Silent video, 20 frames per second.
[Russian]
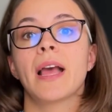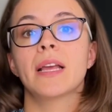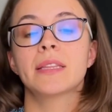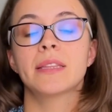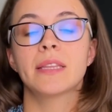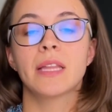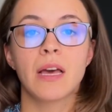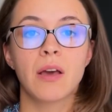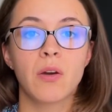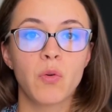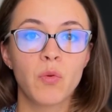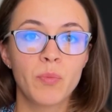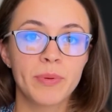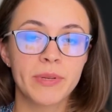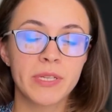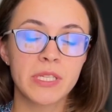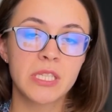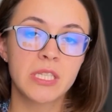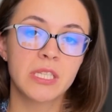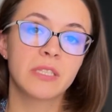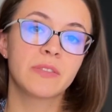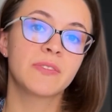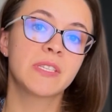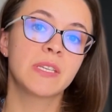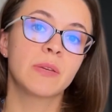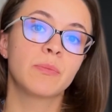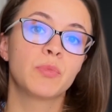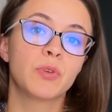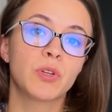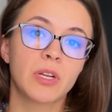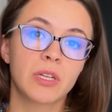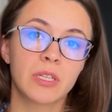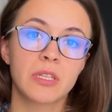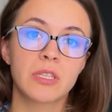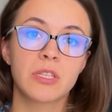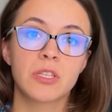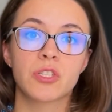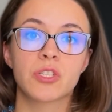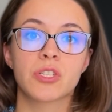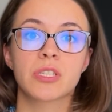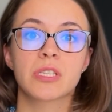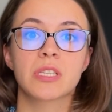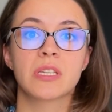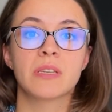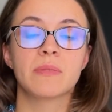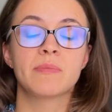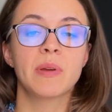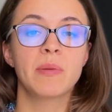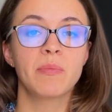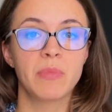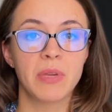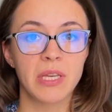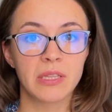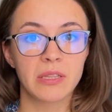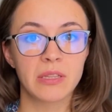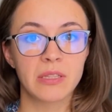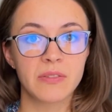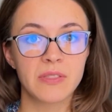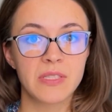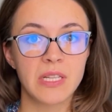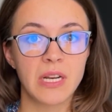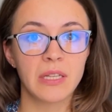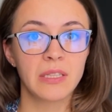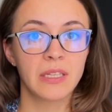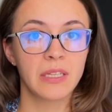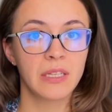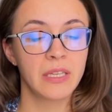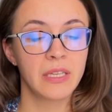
это упростит все бюрократические моменты в странах